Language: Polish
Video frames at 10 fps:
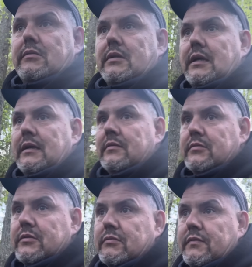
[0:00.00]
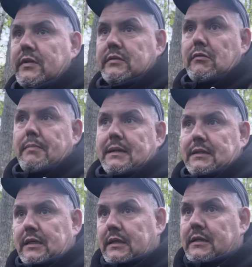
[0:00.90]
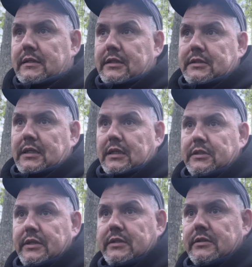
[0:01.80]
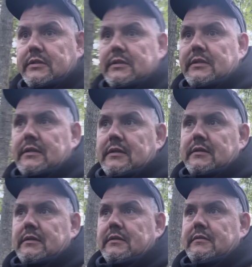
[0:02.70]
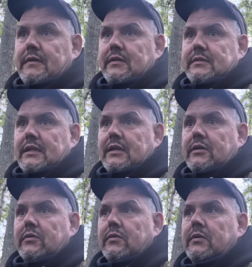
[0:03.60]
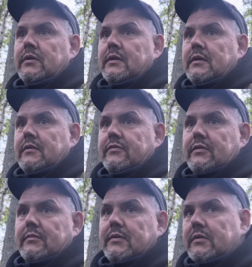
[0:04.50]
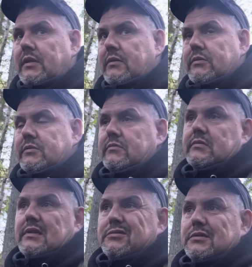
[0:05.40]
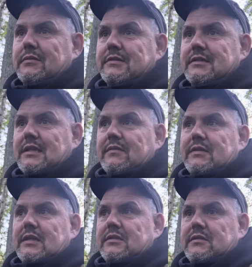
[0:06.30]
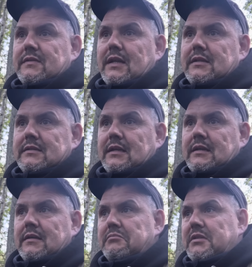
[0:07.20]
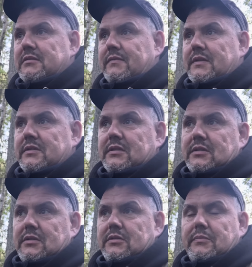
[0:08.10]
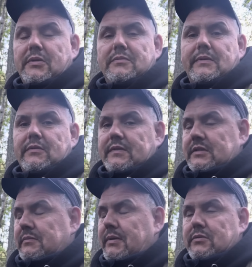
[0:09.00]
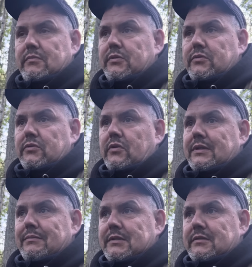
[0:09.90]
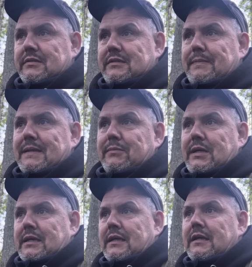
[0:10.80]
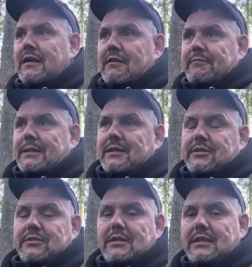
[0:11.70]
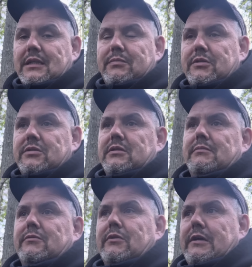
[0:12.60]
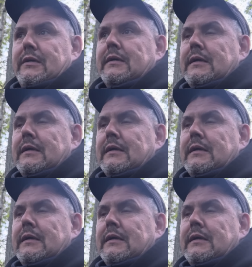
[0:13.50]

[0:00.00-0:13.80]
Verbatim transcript: kurde, dosłownie z łopatki. Też taki księżyc, y, dwa rodzaje kul. W tą odległość, co tutaj rzucam zestawy, tak gdzieś w granicach między 20 a 35 metrów, także bardzo bliziutko. Tam jest dosyć spad, bo jak wpada ciężarek i przytrzymuje,